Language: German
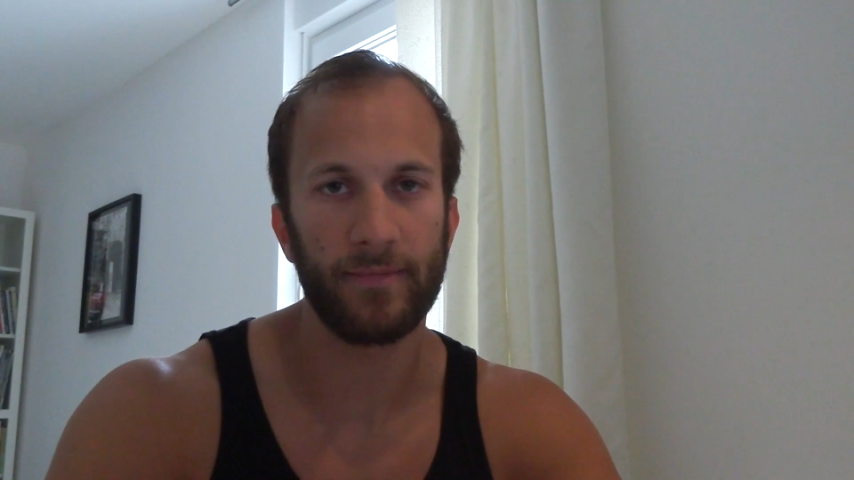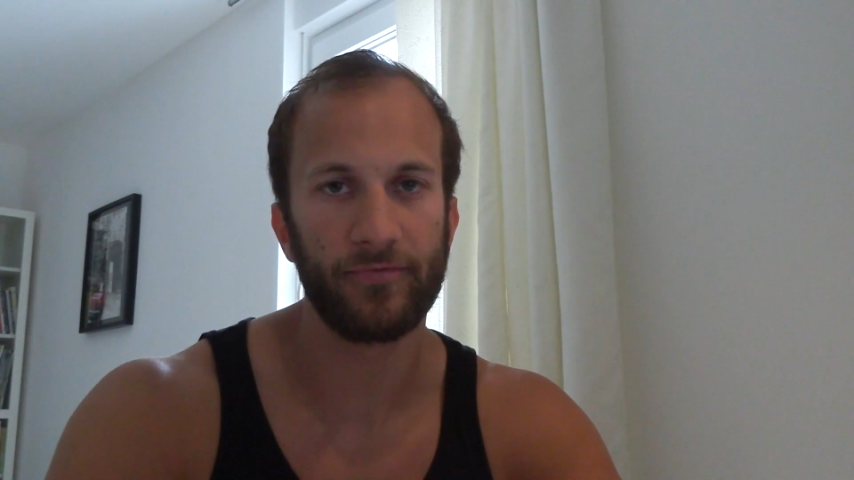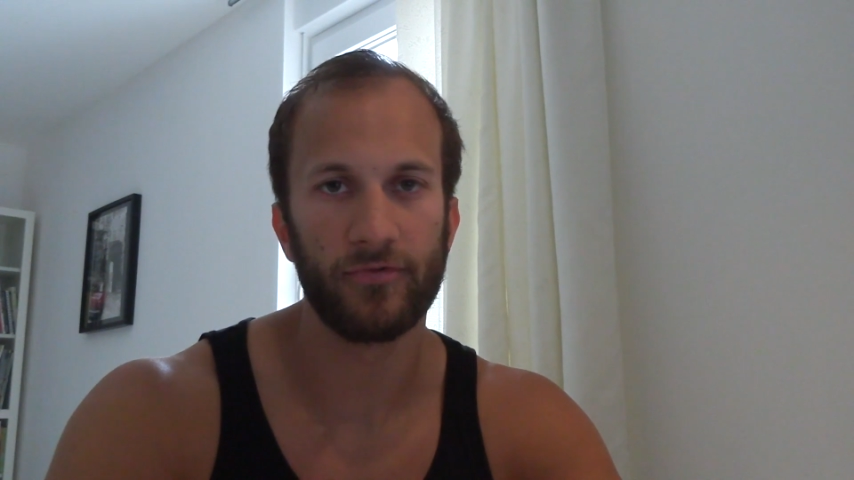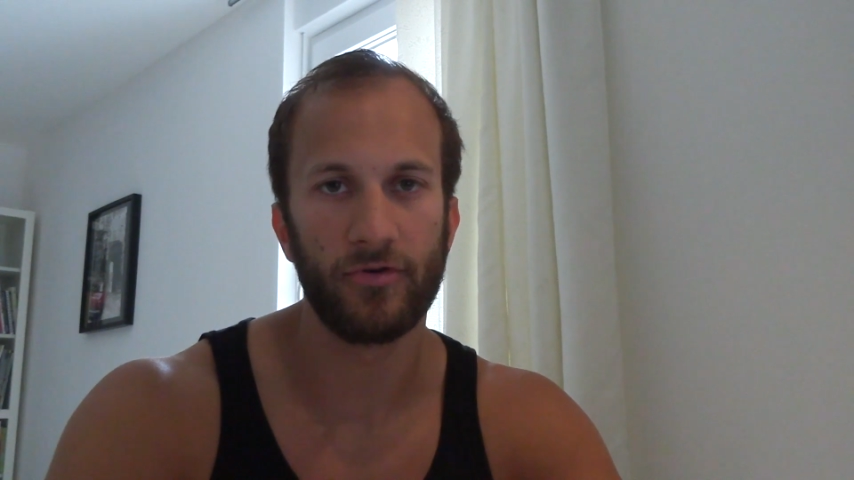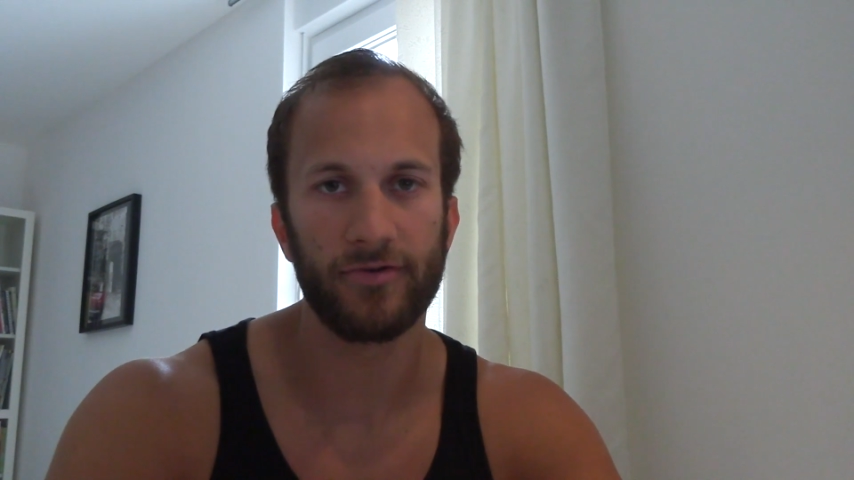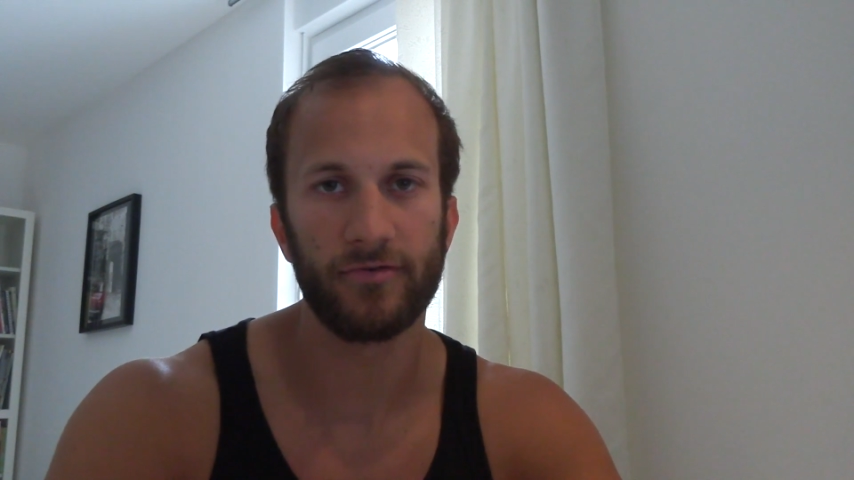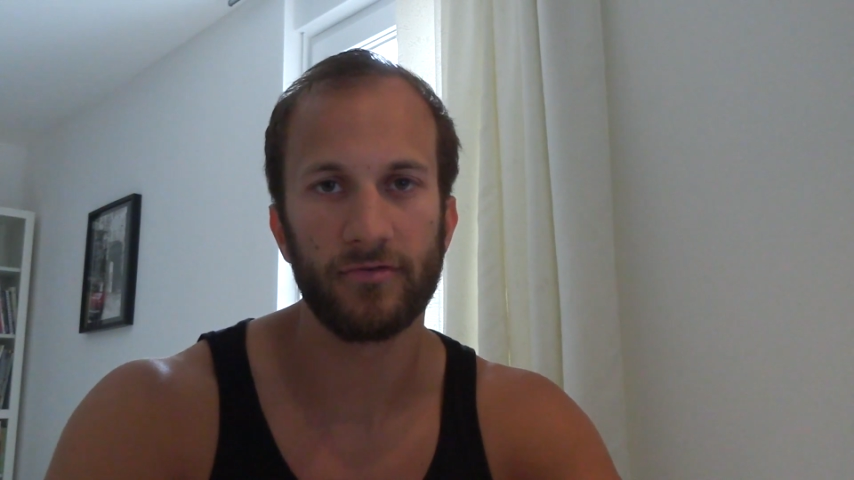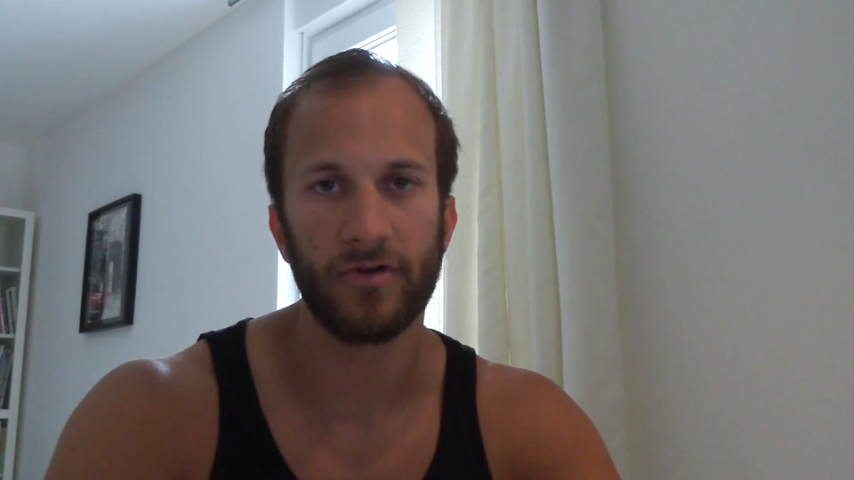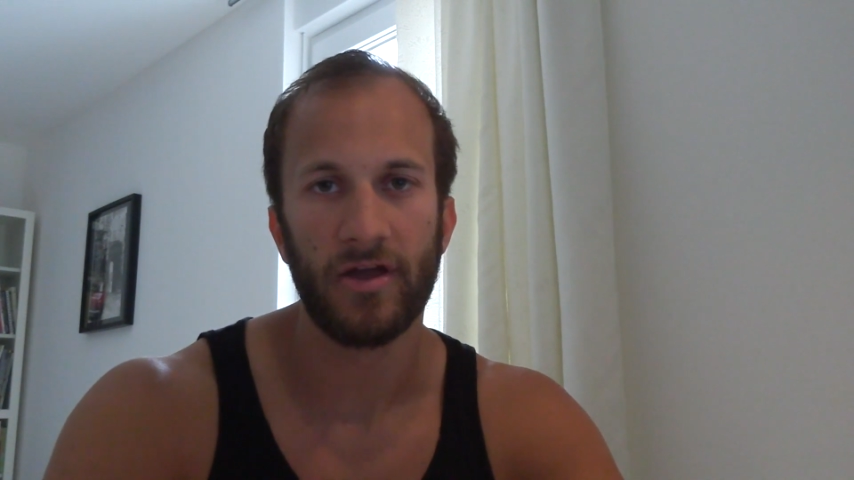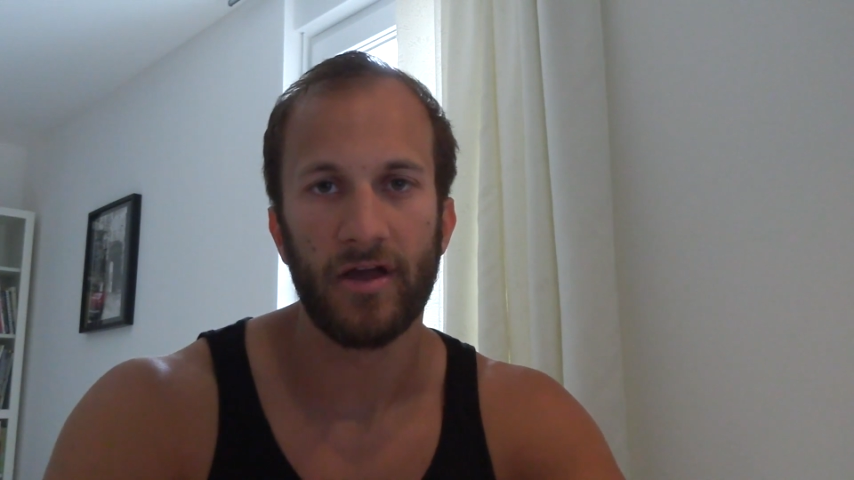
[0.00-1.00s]
war absolut in
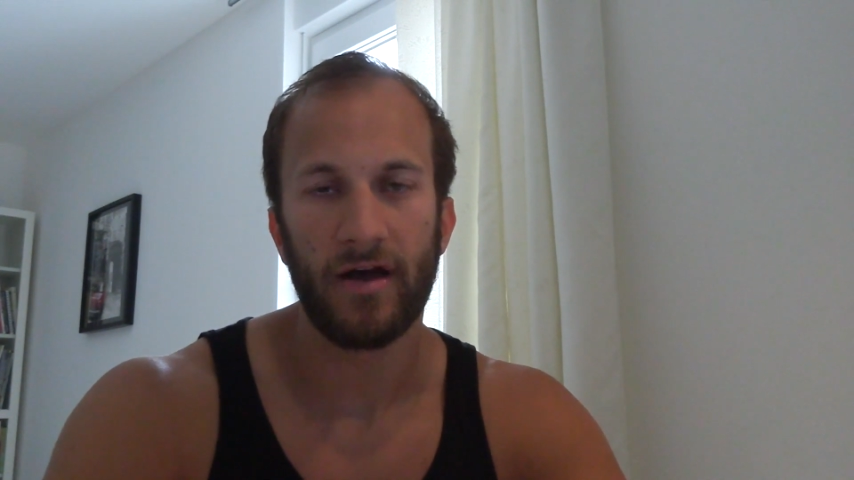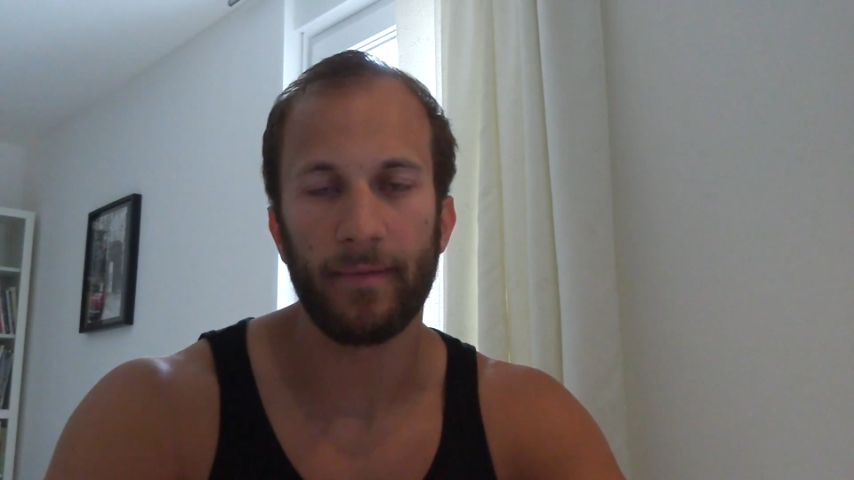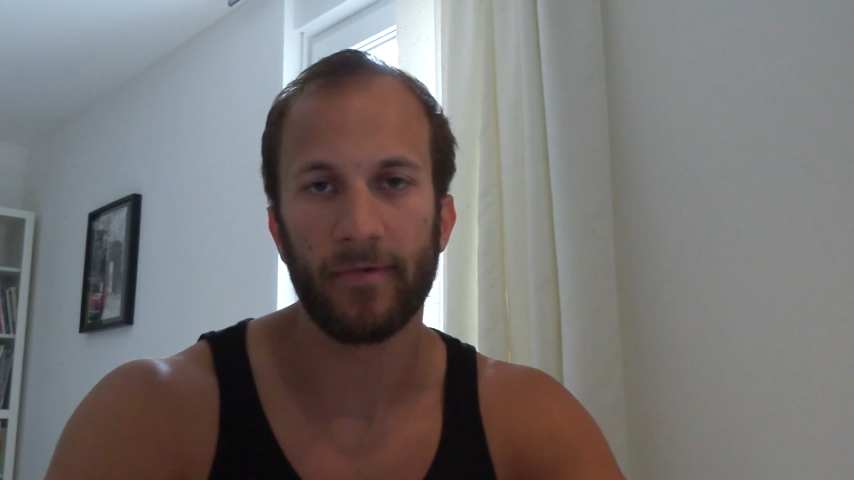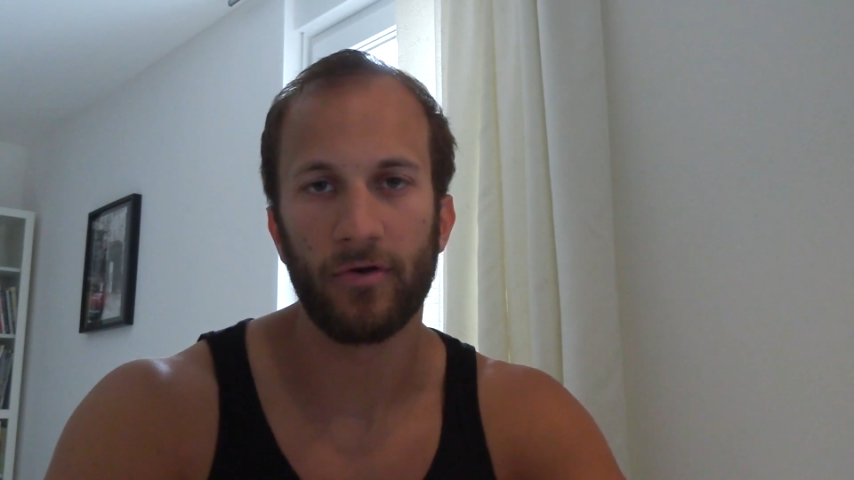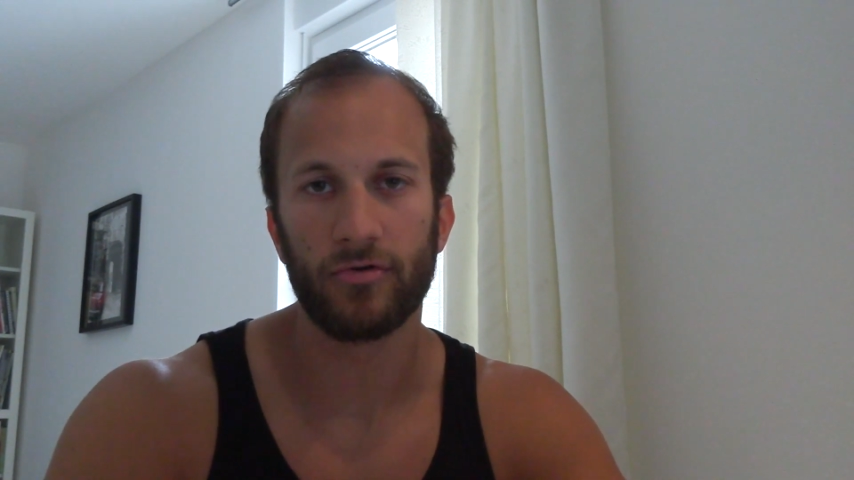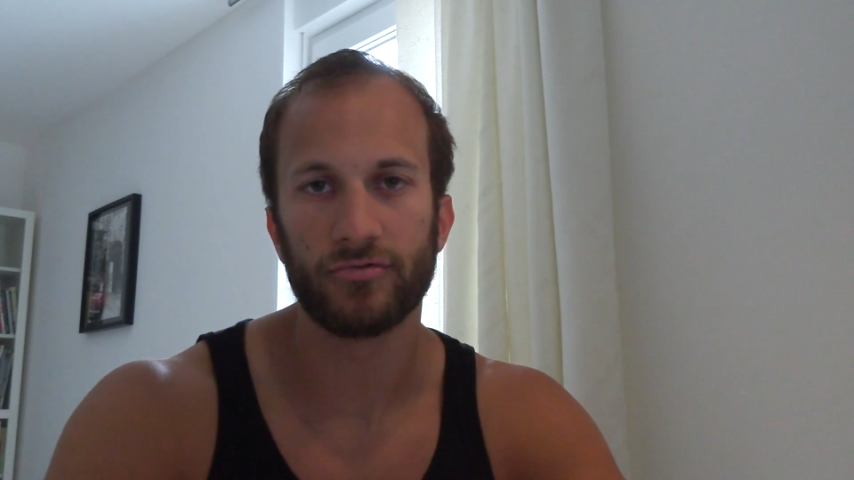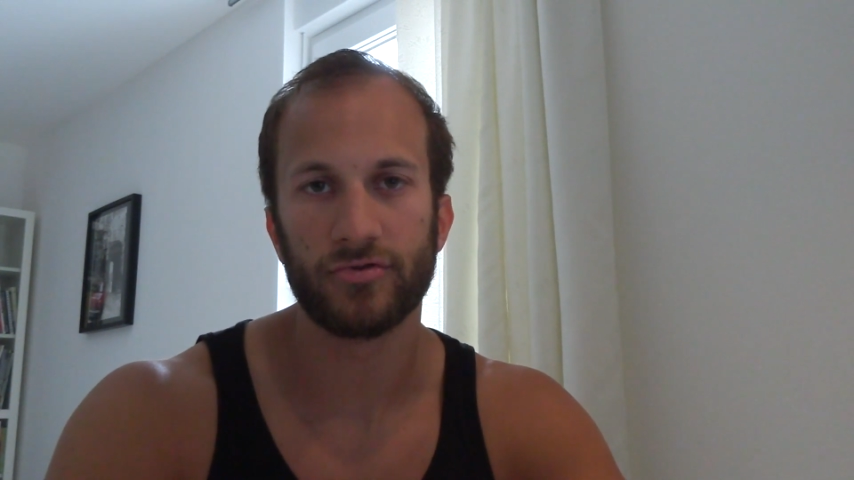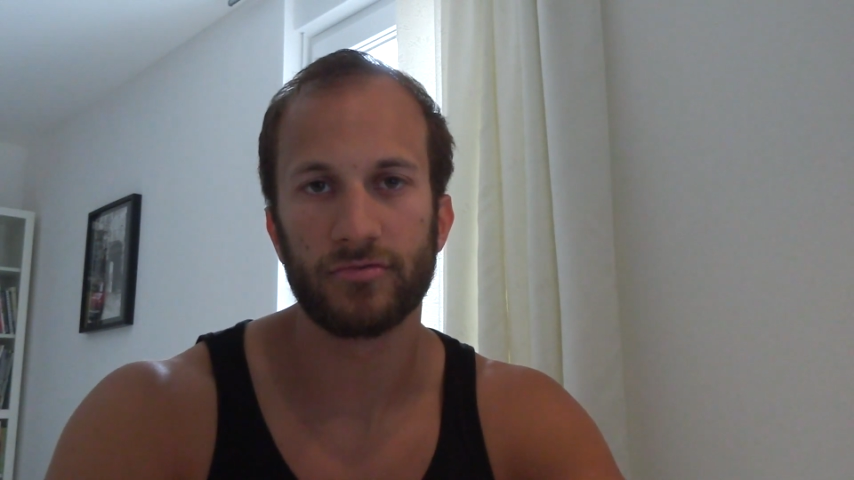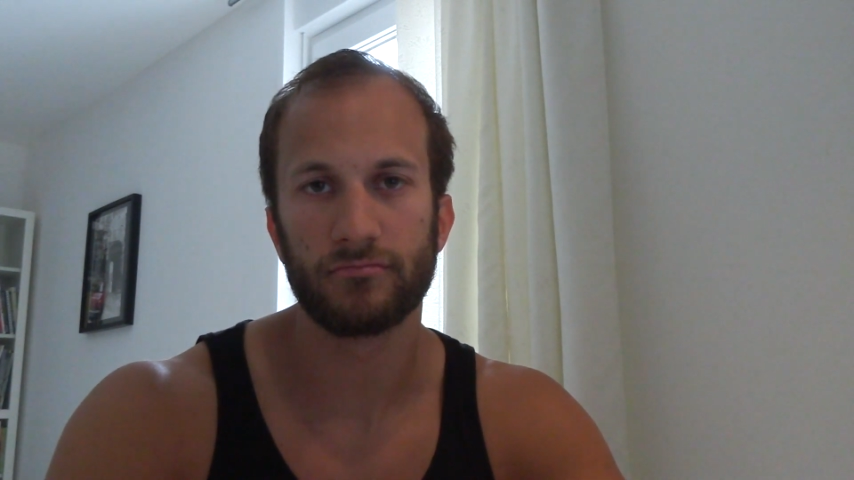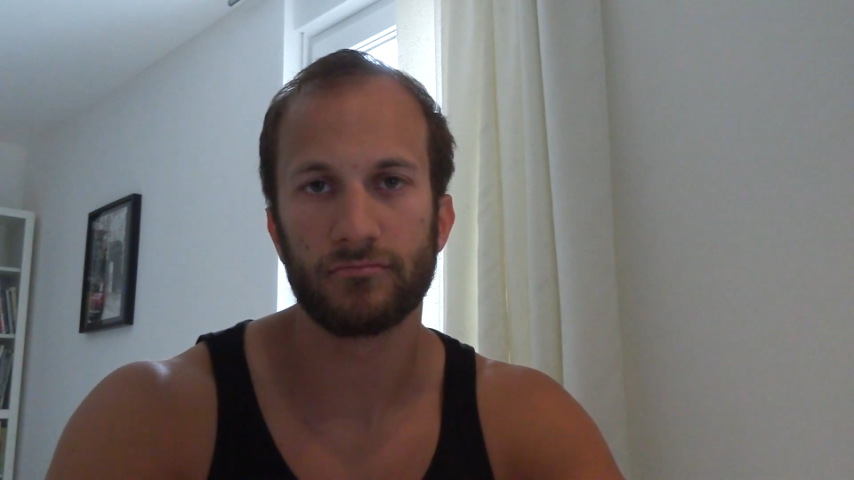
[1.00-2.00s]
Ordnung. Hat man auch
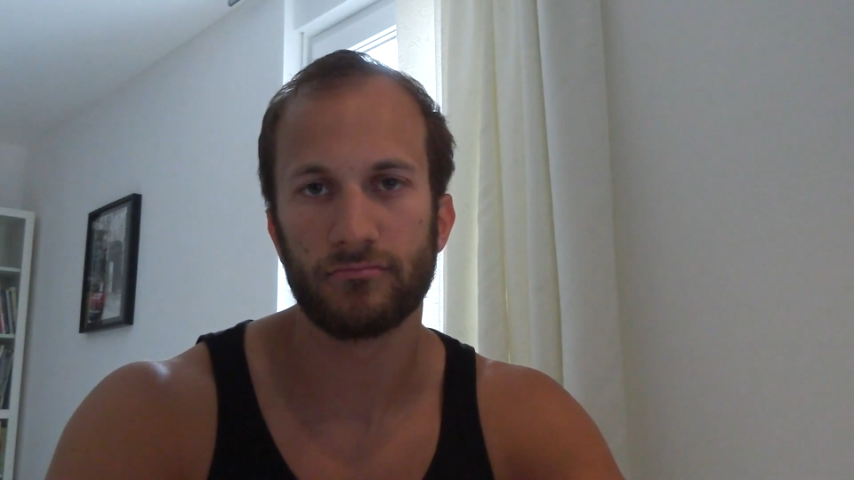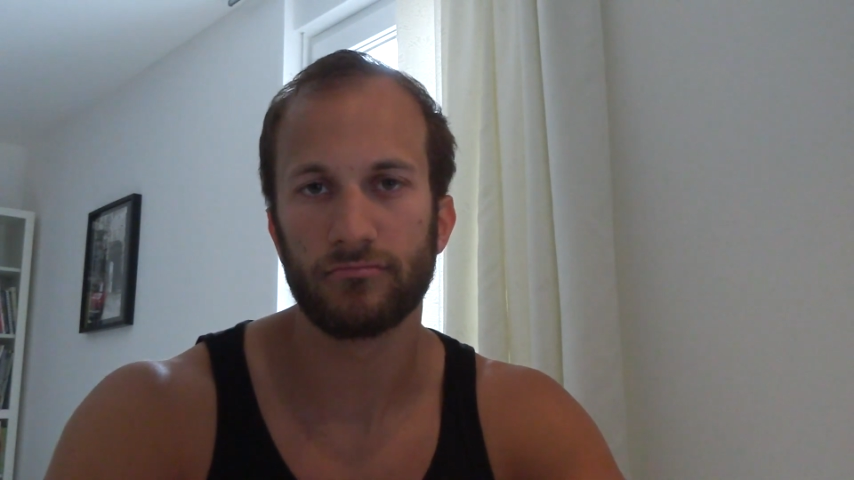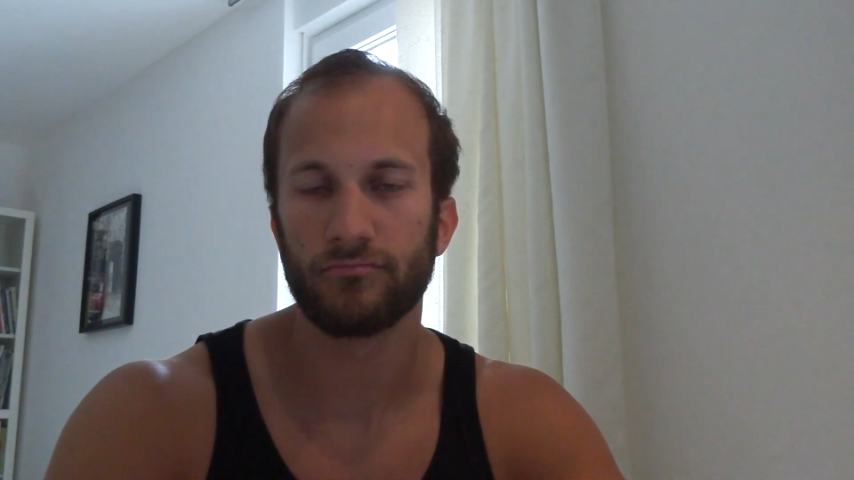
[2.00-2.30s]
ein,